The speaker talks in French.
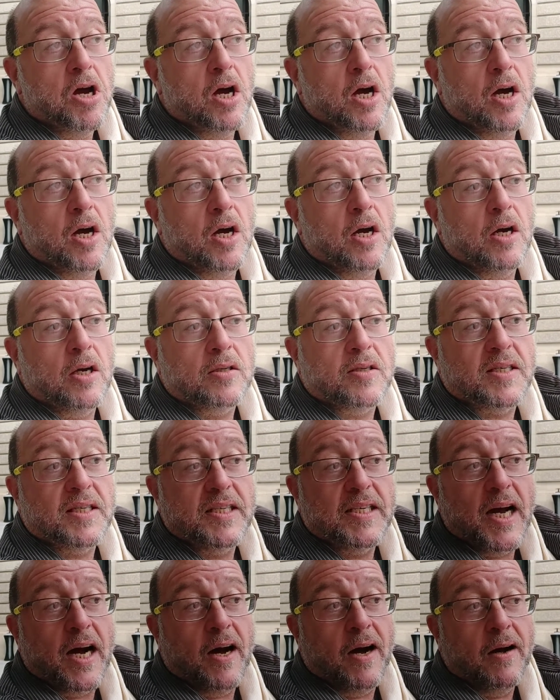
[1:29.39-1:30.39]
euh,
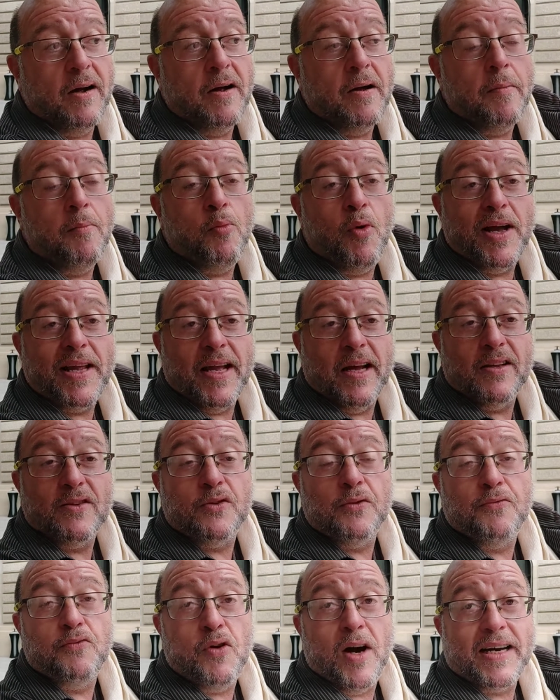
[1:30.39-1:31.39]
s'il y a moyen
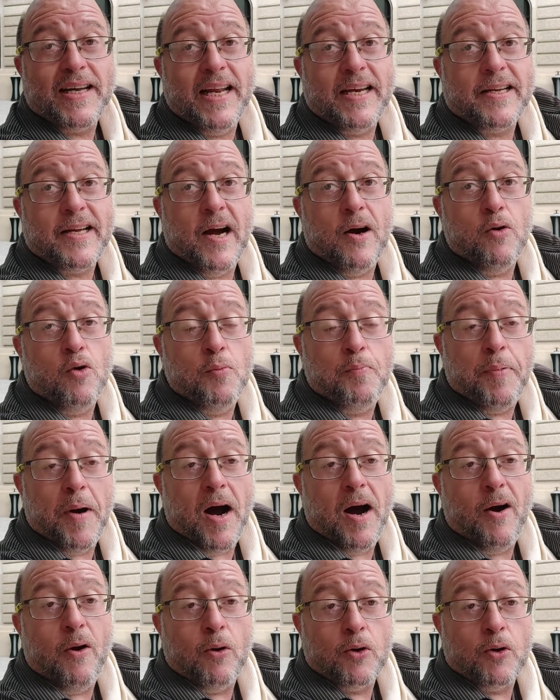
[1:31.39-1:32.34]
de voir quelqu'un ou pas.